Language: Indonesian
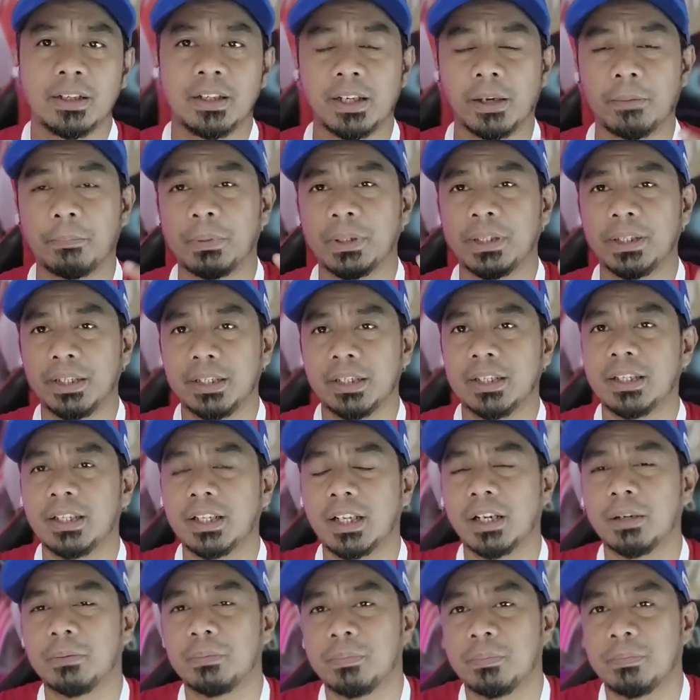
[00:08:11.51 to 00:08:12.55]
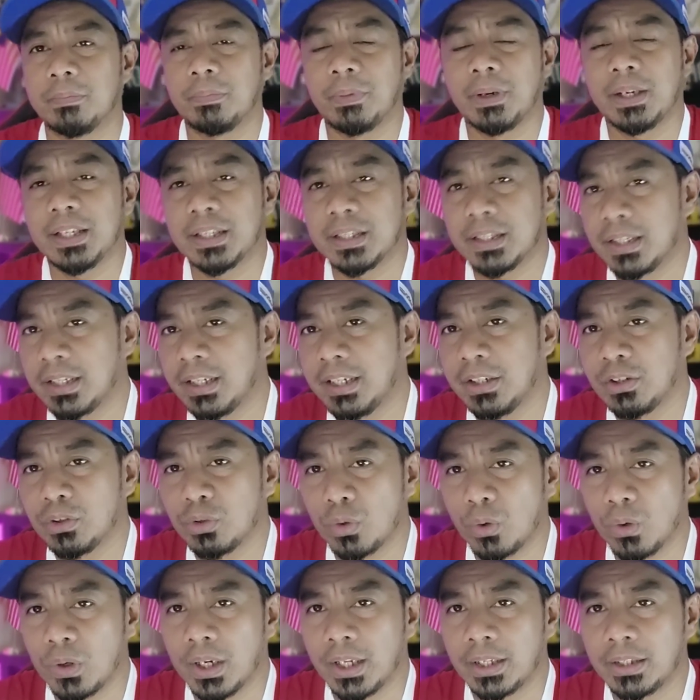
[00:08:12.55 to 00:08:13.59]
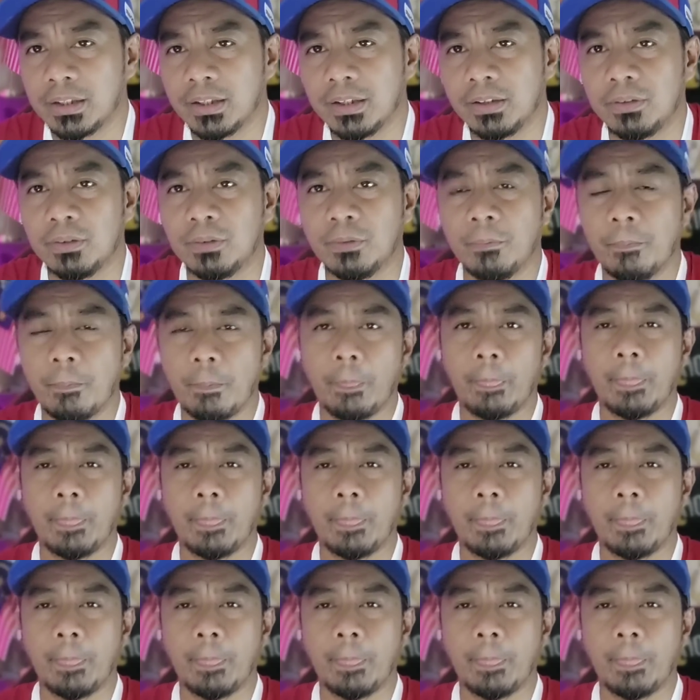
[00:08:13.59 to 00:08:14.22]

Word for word: Yang pentingnya daripada segi solat itu.